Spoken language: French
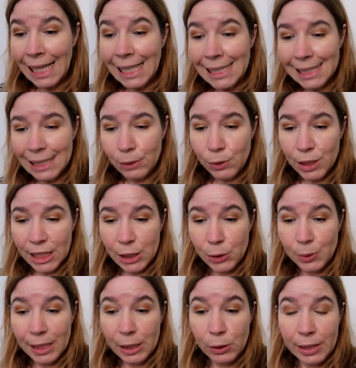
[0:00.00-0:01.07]
Sinon, j'ai
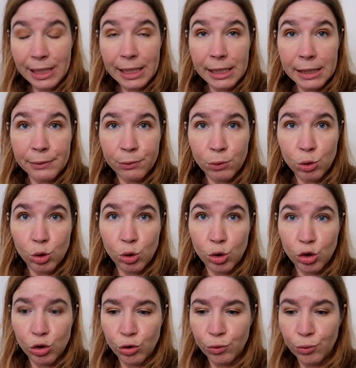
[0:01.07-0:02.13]
reçu des colis. Il faut que
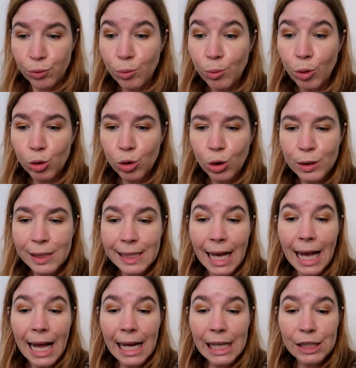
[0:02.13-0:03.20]
je vous montre
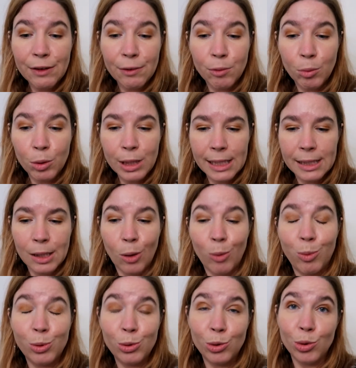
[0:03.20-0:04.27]
ça. Je vais vous montrer ça en
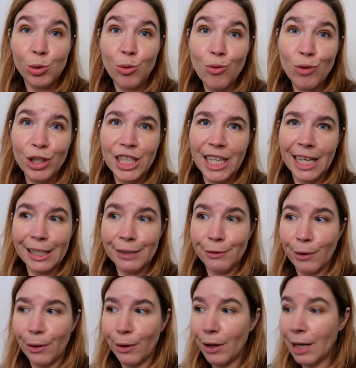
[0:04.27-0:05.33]
plus. Du coup, j'ai un
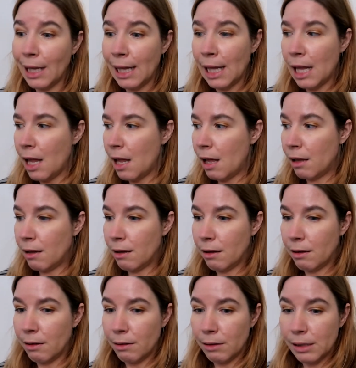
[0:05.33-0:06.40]
livreur
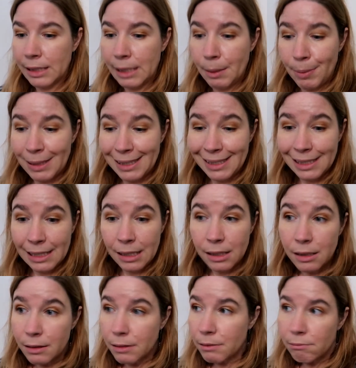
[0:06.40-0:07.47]
euh, qui est passé
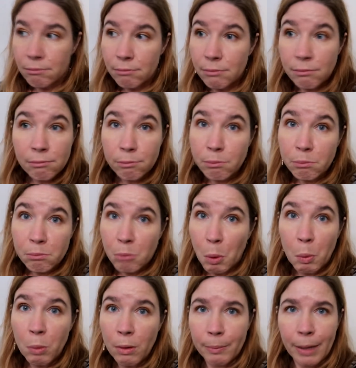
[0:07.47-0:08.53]
et mm,
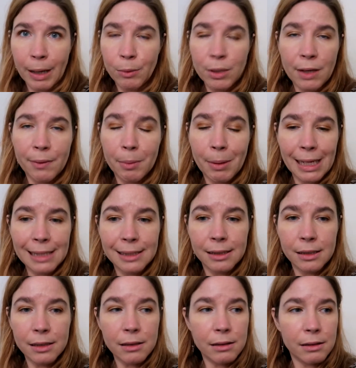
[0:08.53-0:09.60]
bon, apparemment, il n'y avait
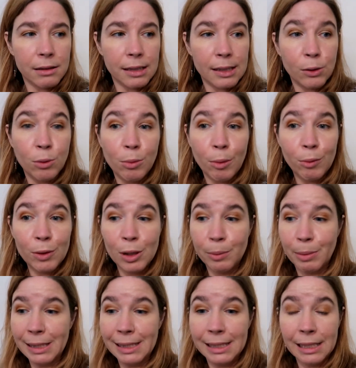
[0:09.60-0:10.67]
personne euh, au moment où il est
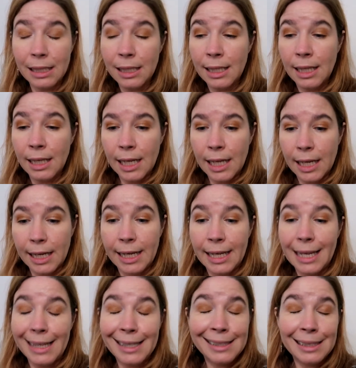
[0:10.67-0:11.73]
passé. Et
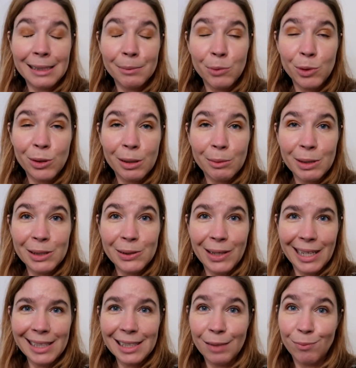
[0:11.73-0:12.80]
il a laissé un mot dans la boîte aux
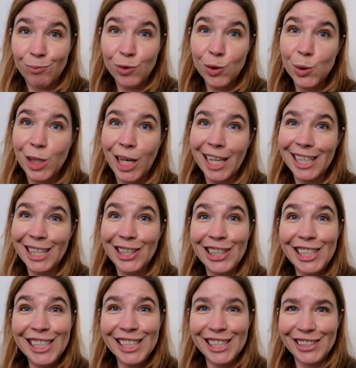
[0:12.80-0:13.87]
lettres. Donc, il y a des
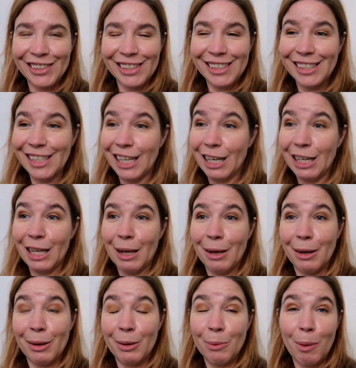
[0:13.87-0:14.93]
colis qui sont restés et
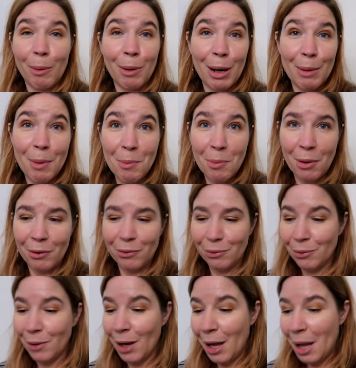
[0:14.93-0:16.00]
le, le papa l'a même pas
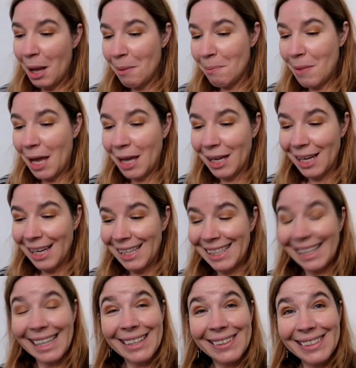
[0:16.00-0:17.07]
vu. Mais il
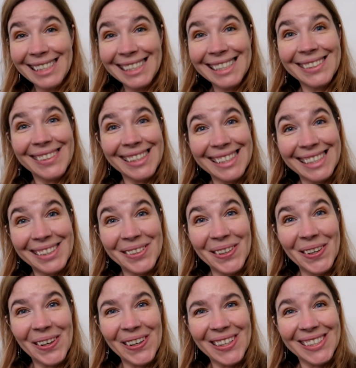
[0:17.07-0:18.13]
y a des colis qui sont restés
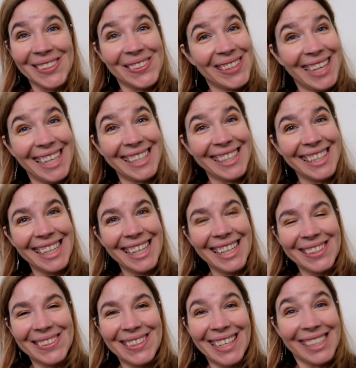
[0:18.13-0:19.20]
dehors toute
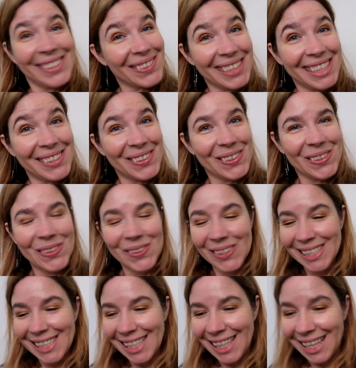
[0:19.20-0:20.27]
la, journée, du coup.
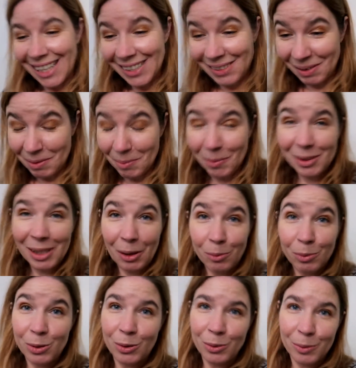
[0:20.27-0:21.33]
je vais vous montrer en
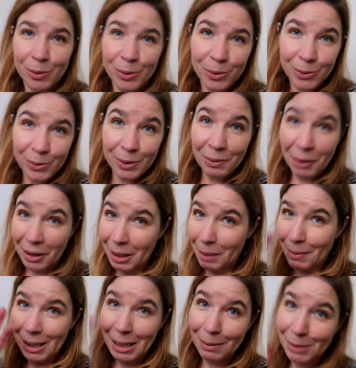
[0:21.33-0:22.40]
plus le, le livreur. Il a
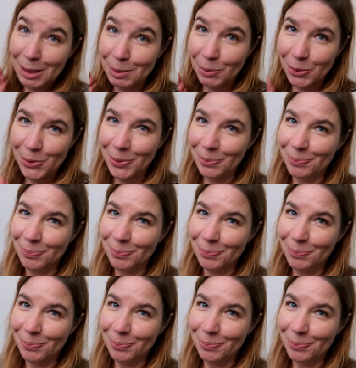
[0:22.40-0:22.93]
marqué un petit mot.